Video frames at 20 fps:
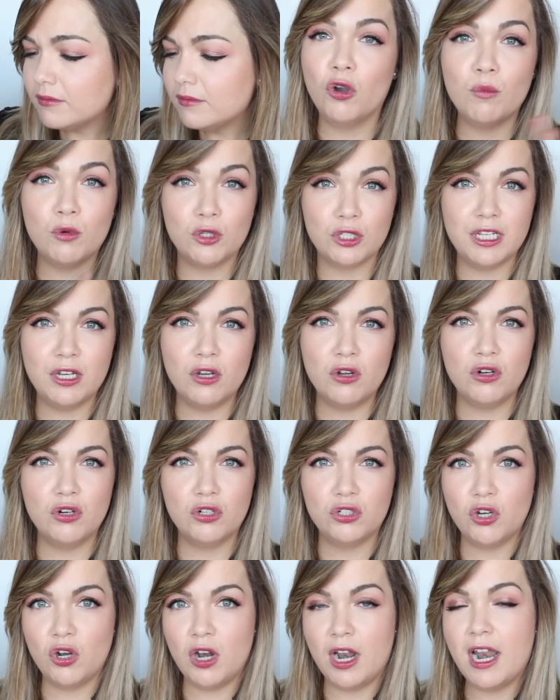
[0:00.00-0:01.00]
Como os digo,
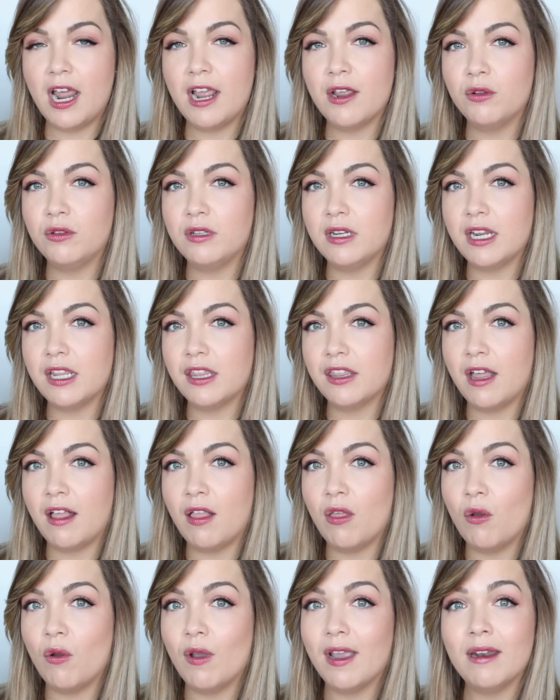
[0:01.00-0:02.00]
no solo la he
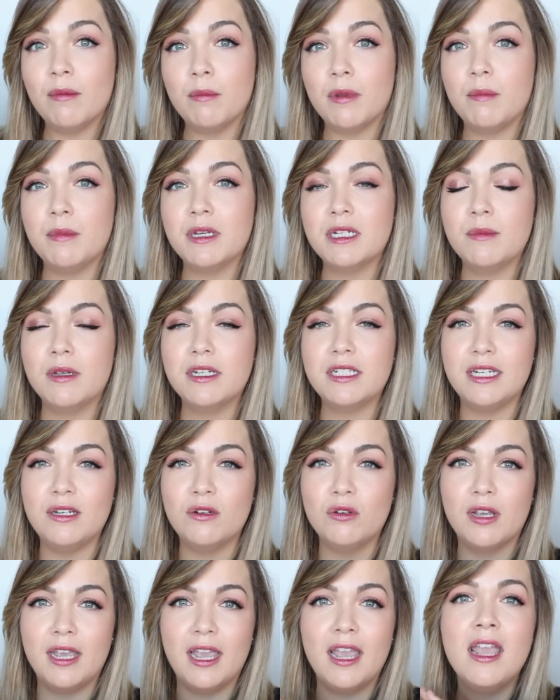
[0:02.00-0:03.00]
utilizado en mí misma,
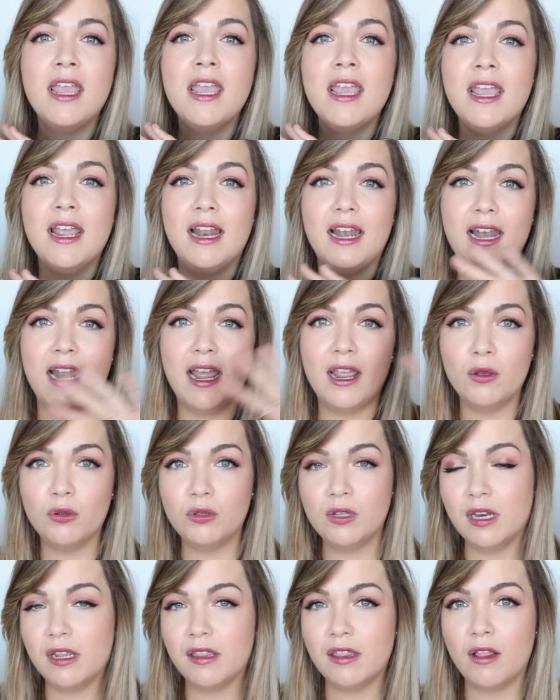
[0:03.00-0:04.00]
sino que la he
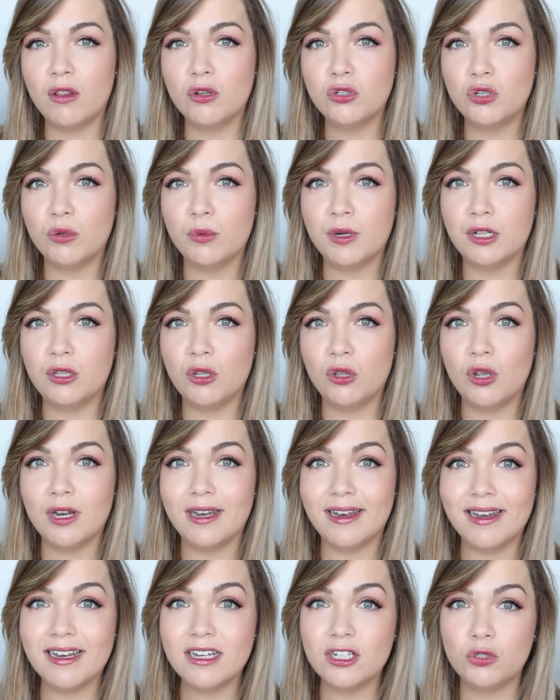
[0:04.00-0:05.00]
utilizado sobre todo
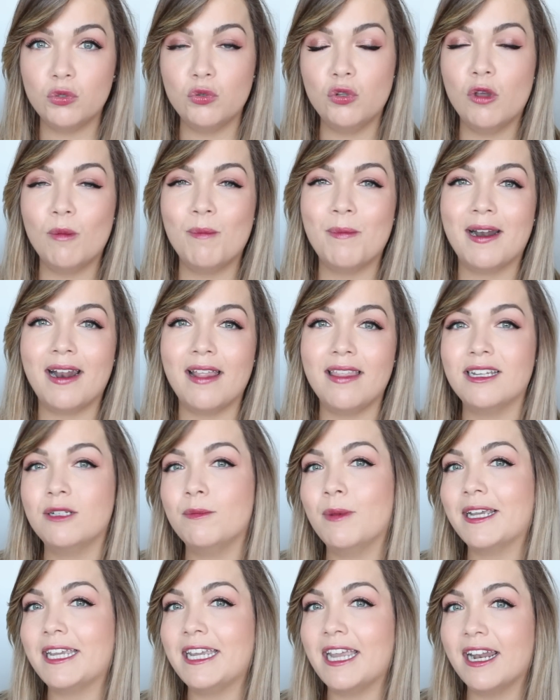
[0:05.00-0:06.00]
en el estudio para
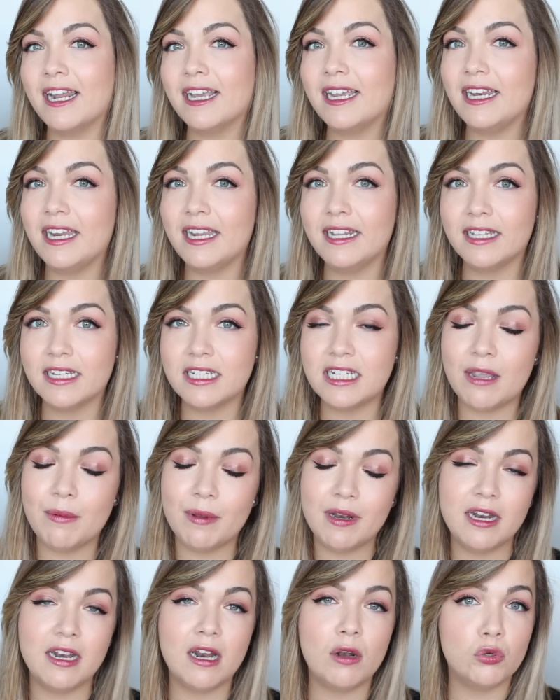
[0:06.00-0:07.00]
desmaquillar a clientas que
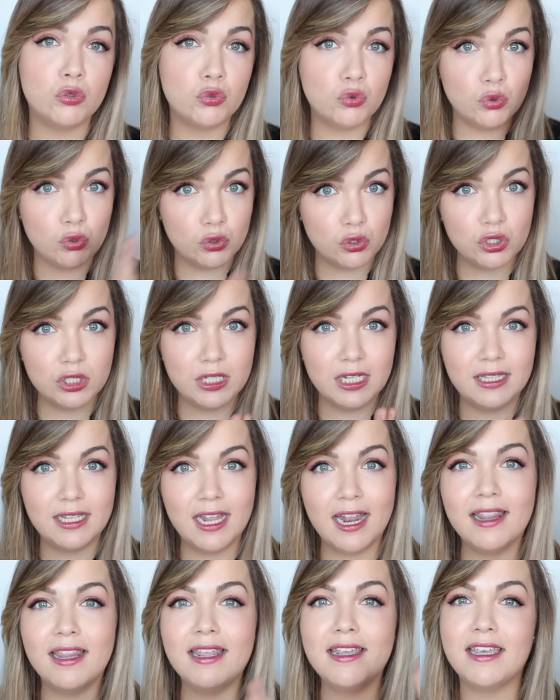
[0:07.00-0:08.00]
vienen a los cursos de
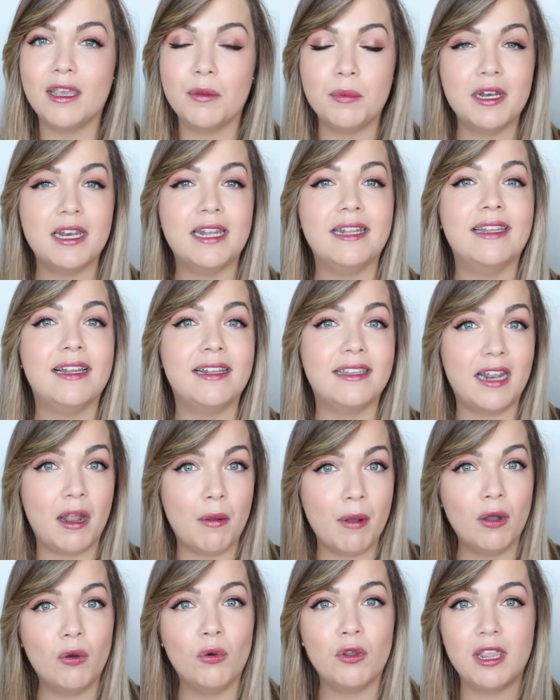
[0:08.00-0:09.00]
tarde, y que vienen del
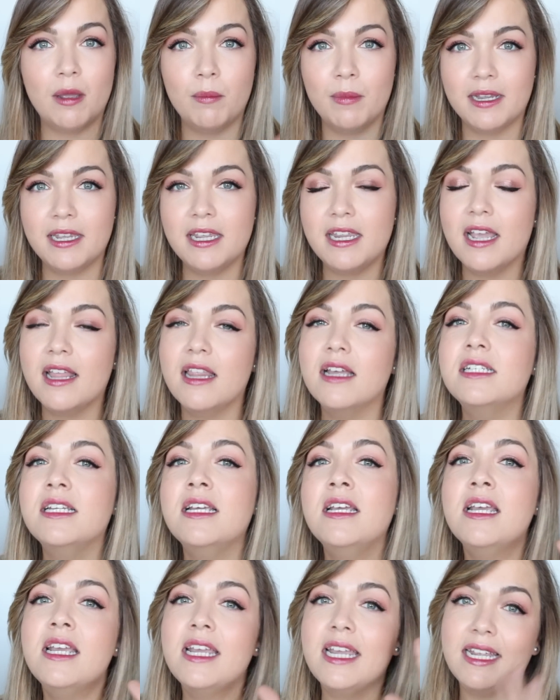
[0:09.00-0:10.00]
trabajo ya
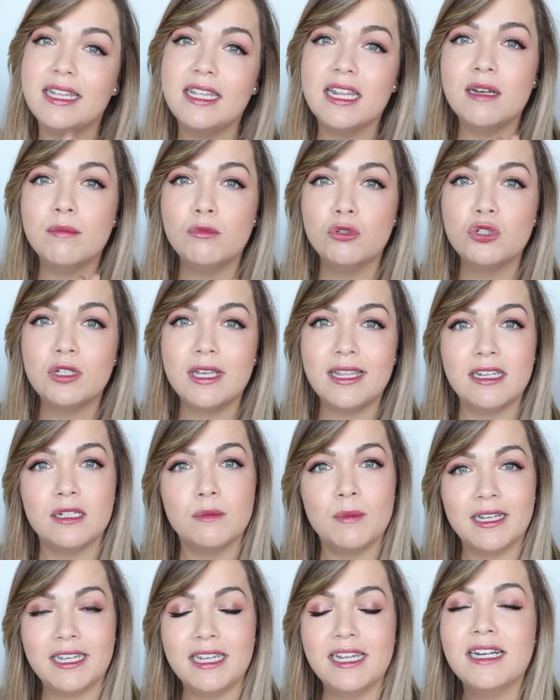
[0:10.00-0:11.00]
maquilladas y tenemos que
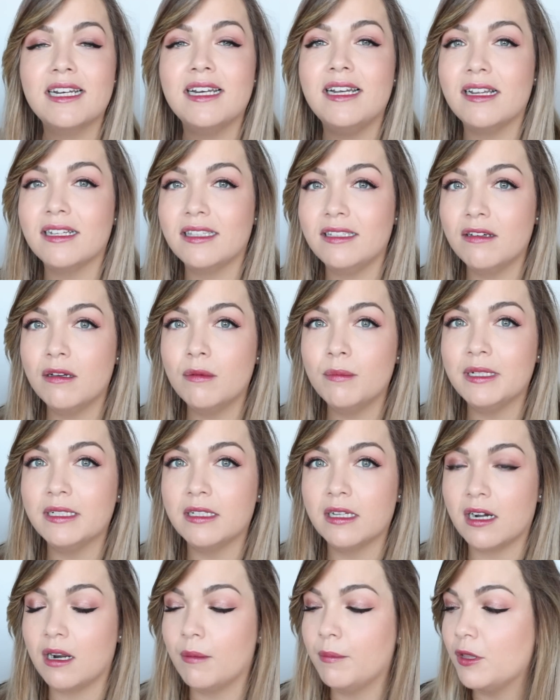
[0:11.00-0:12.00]
desmaquillar
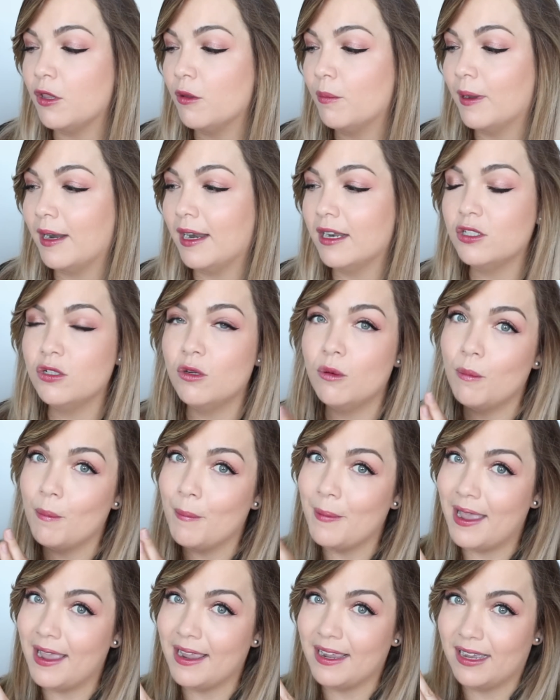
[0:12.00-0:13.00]
relativamente rápido y para eso
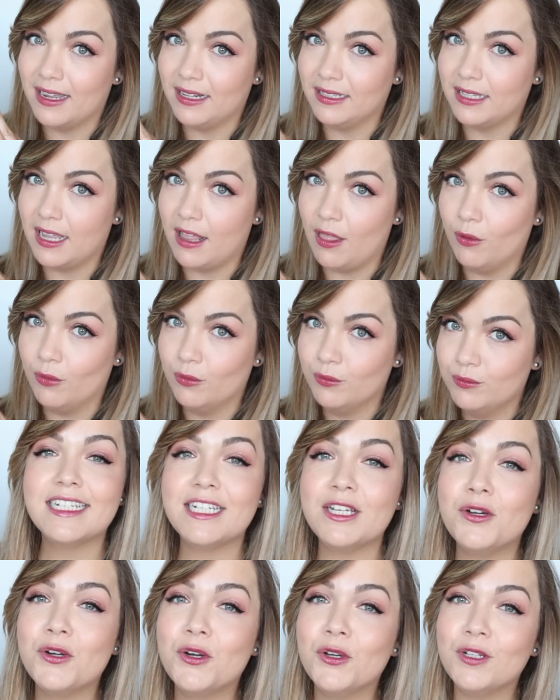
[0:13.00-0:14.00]
me ha encantado.
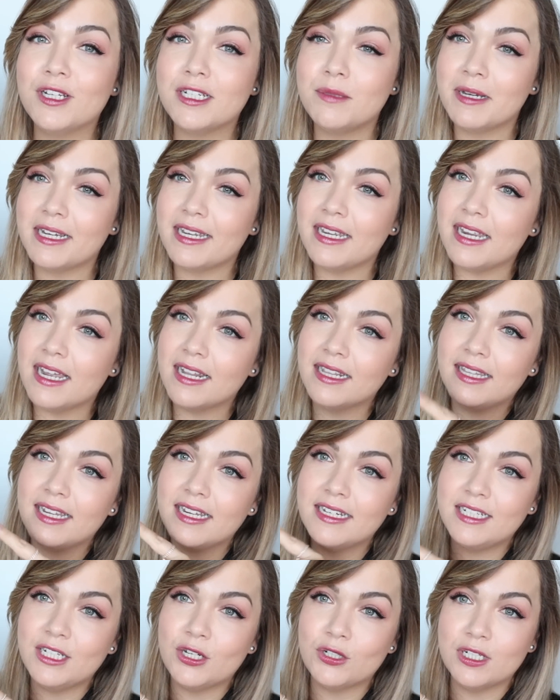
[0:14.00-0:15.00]
Sigo con
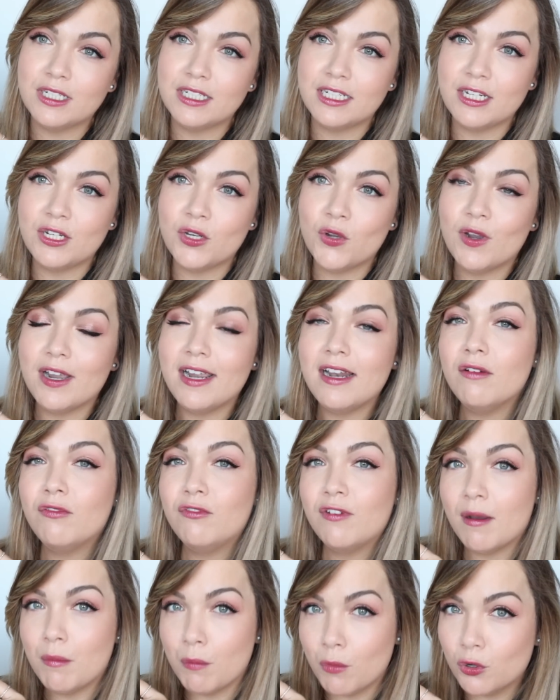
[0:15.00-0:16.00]
desmaquillantes y os enseño el
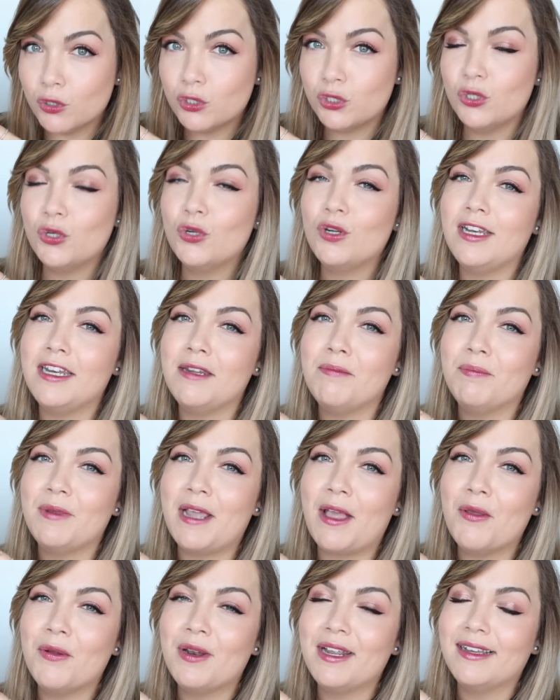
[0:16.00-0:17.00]
famoso
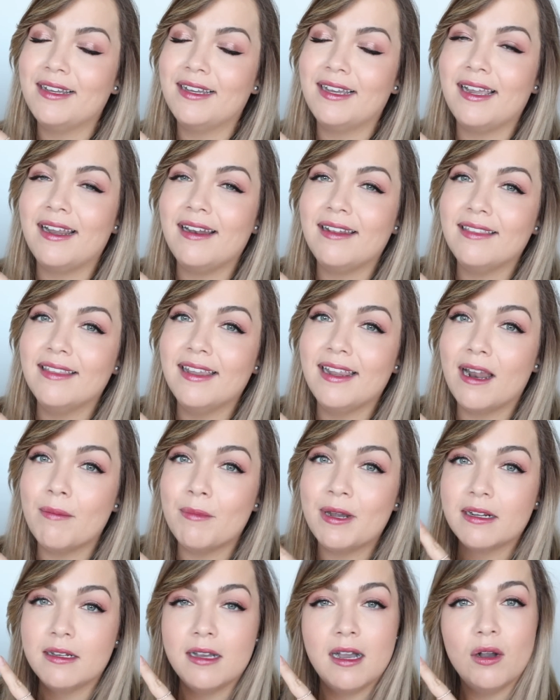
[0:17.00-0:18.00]
limpiador en gel de la
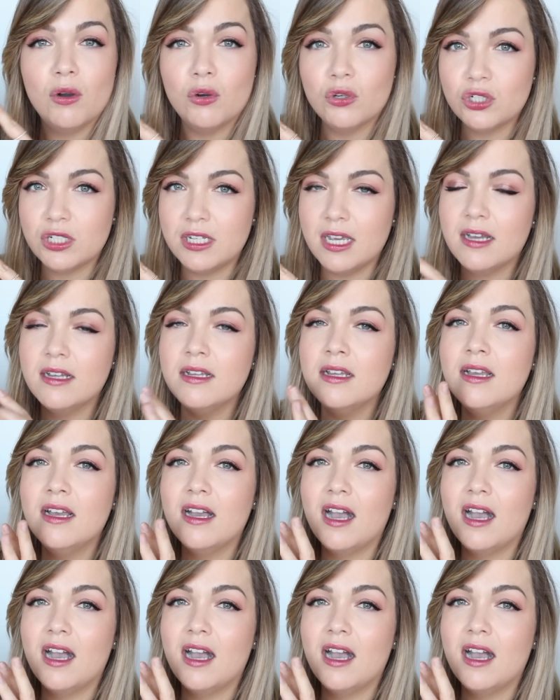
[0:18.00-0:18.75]
marca Oskia.